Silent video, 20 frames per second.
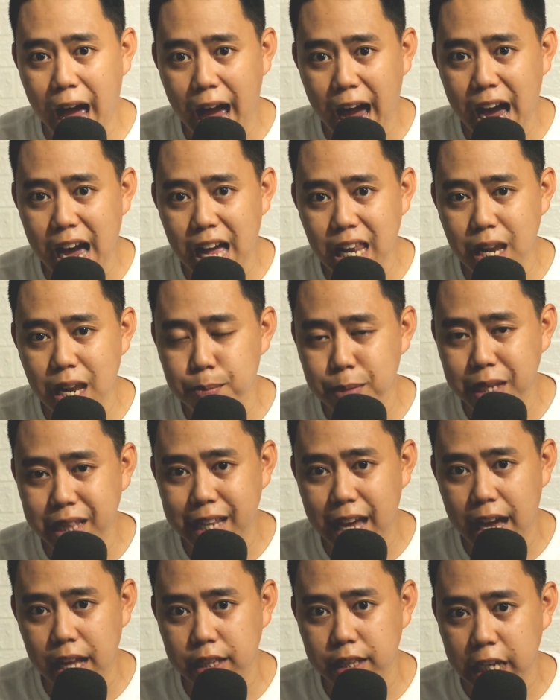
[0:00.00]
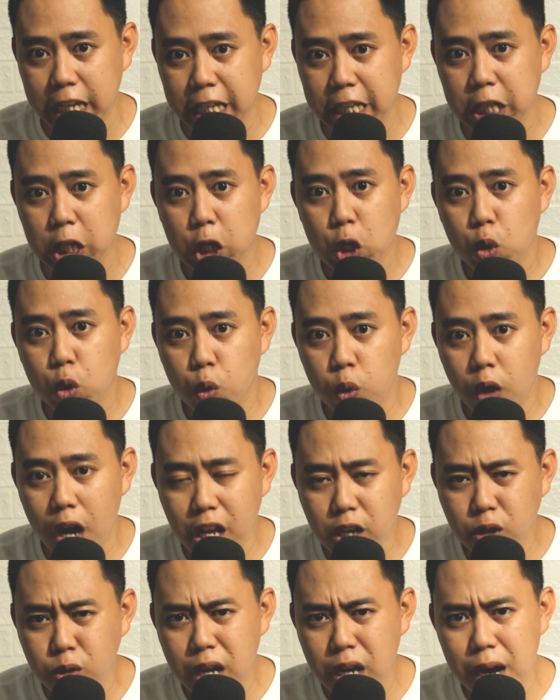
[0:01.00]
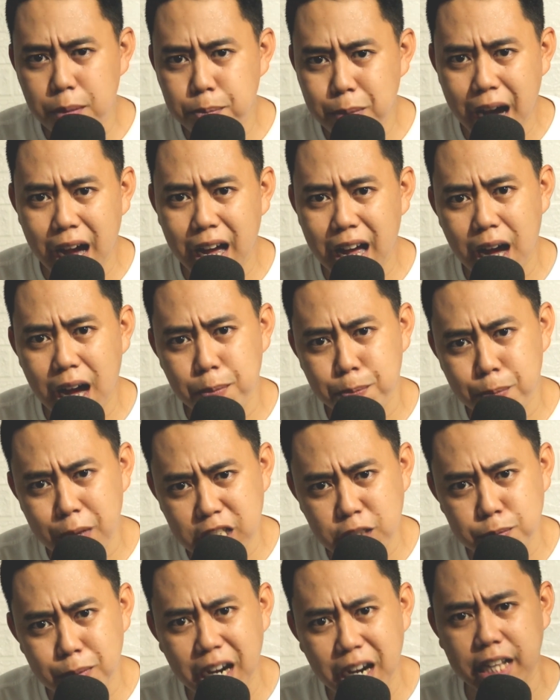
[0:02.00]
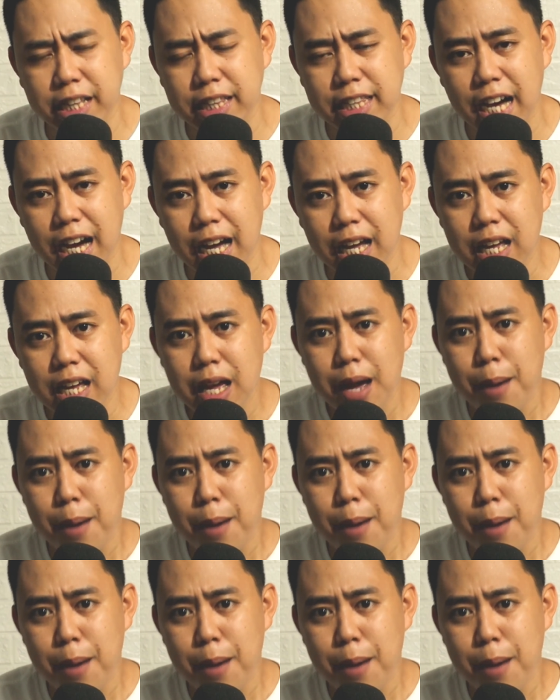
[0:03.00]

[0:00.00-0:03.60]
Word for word: aalamin natin kung ano nga ba ang mas maganda,